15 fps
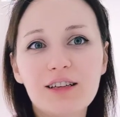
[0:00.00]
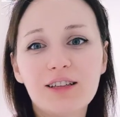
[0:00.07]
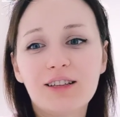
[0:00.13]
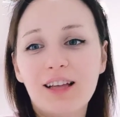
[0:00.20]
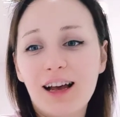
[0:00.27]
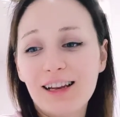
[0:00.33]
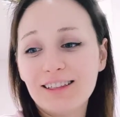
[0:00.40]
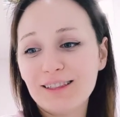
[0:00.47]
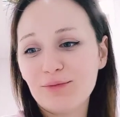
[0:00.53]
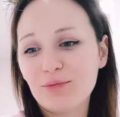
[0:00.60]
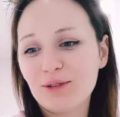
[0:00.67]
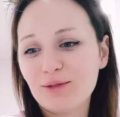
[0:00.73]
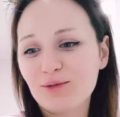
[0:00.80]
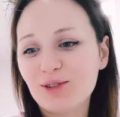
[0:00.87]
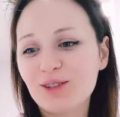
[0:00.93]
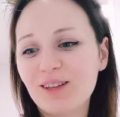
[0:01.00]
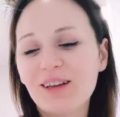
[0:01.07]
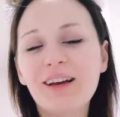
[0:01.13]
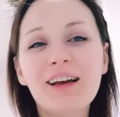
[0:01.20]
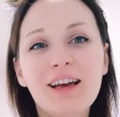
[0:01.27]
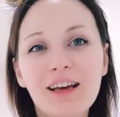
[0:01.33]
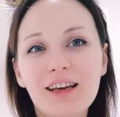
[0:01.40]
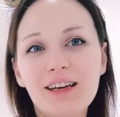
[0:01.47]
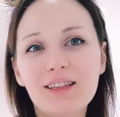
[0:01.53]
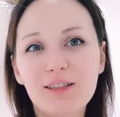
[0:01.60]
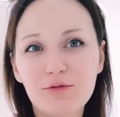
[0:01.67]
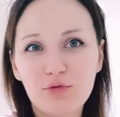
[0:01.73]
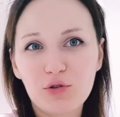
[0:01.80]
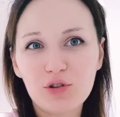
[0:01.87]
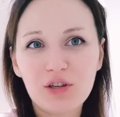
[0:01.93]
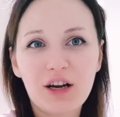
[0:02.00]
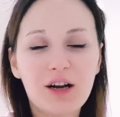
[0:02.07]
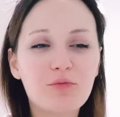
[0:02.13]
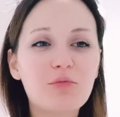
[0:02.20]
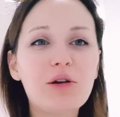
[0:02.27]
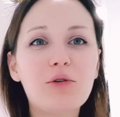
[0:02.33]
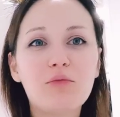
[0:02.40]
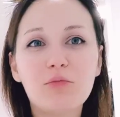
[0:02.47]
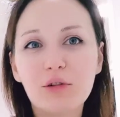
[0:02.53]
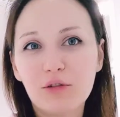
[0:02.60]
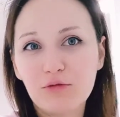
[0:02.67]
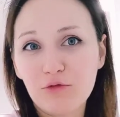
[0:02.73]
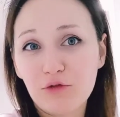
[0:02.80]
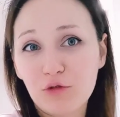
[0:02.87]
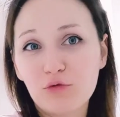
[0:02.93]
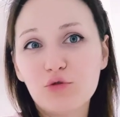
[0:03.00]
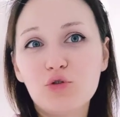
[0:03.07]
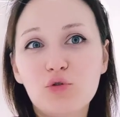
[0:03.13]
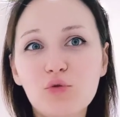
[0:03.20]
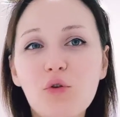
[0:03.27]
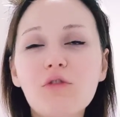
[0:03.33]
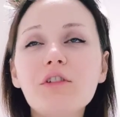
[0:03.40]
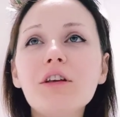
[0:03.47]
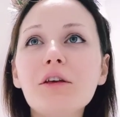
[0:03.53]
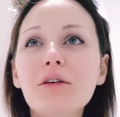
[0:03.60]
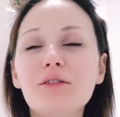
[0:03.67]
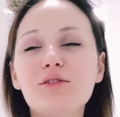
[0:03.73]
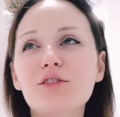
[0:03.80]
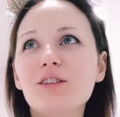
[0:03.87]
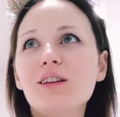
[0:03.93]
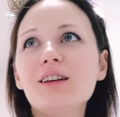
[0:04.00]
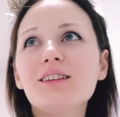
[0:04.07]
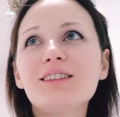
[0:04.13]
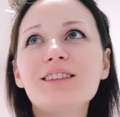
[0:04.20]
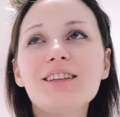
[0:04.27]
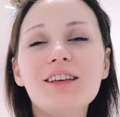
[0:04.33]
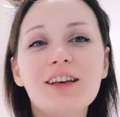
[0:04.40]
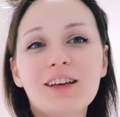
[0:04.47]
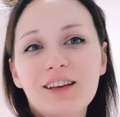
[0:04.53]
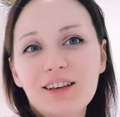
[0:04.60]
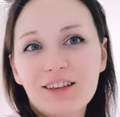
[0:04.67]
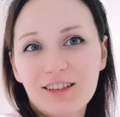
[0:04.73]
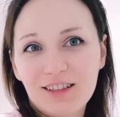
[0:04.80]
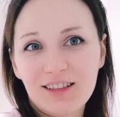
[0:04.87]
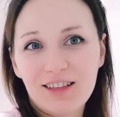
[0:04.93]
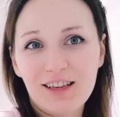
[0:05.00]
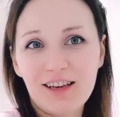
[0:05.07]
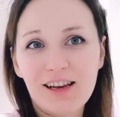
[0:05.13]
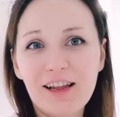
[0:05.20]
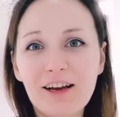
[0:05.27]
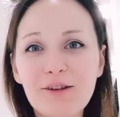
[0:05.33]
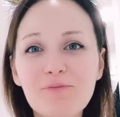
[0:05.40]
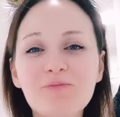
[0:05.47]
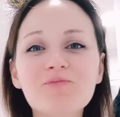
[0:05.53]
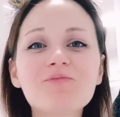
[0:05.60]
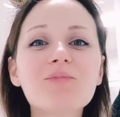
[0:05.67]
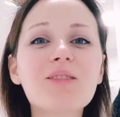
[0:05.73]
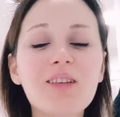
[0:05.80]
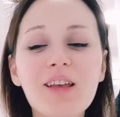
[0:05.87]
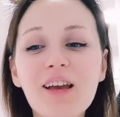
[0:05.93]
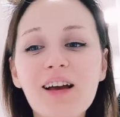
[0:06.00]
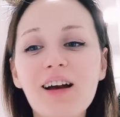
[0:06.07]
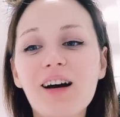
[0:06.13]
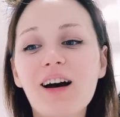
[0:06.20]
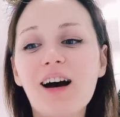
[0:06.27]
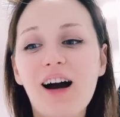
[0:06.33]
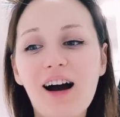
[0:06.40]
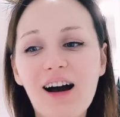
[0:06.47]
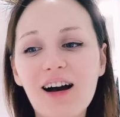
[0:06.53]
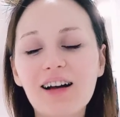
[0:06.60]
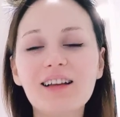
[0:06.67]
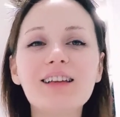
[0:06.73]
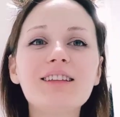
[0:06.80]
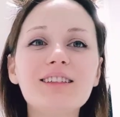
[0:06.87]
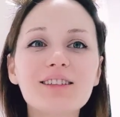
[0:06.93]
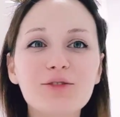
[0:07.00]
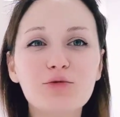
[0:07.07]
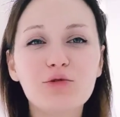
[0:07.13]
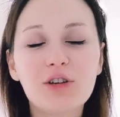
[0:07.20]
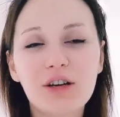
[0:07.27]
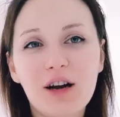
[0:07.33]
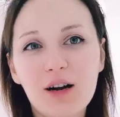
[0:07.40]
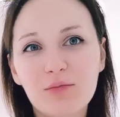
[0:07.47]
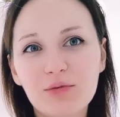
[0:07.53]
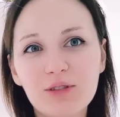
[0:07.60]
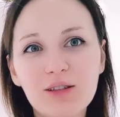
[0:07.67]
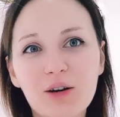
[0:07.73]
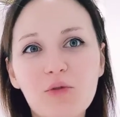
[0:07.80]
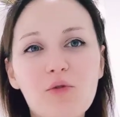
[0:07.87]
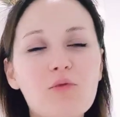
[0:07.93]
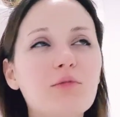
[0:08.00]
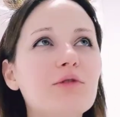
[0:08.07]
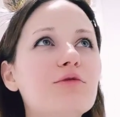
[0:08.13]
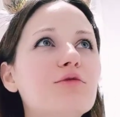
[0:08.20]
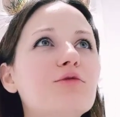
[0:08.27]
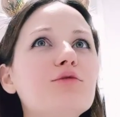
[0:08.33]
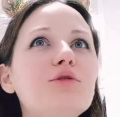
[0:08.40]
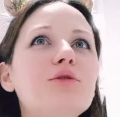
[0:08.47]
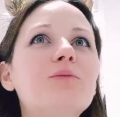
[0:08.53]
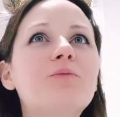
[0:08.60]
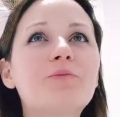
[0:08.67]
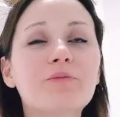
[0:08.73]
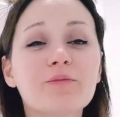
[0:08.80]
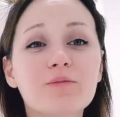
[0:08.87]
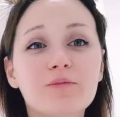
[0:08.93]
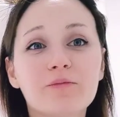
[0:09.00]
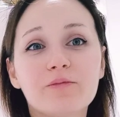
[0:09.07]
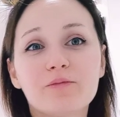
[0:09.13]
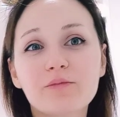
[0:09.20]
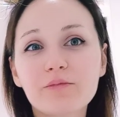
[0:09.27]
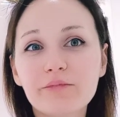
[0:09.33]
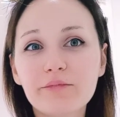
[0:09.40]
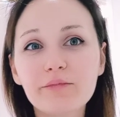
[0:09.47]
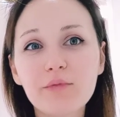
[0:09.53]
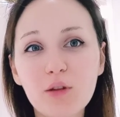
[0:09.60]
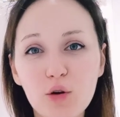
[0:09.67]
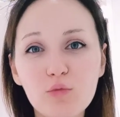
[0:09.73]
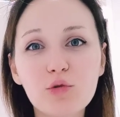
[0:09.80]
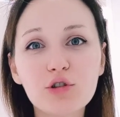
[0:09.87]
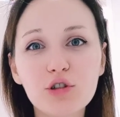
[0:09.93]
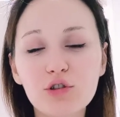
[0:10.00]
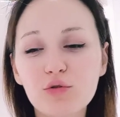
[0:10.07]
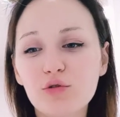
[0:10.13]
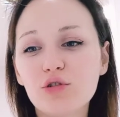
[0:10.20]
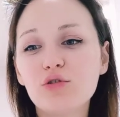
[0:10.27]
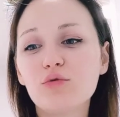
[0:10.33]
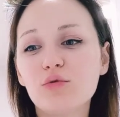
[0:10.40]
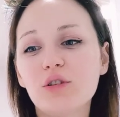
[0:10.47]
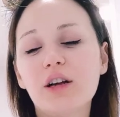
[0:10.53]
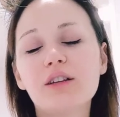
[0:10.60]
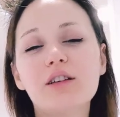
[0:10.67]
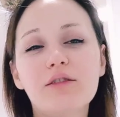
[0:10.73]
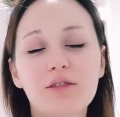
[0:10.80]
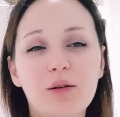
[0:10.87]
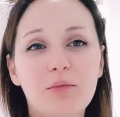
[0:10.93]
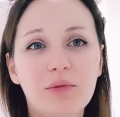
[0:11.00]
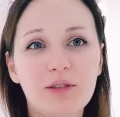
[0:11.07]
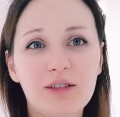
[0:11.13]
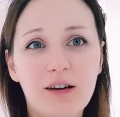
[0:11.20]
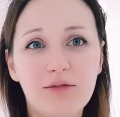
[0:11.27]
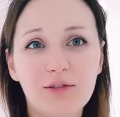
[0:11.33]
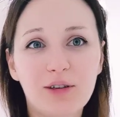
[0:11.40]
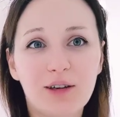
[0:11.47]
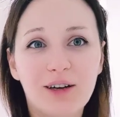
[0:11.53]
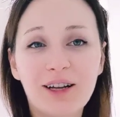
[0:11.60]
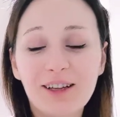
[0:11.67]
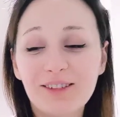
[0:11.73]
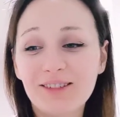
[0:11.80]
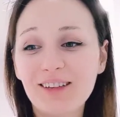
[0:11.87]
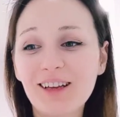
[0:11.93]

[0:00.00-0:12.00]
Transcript: остались, а потому что эти вроде как бы был вкус новый, интересный, их и съели. А это уже как бы знакомый вкус. Может, тоже с утра завтра позавтракают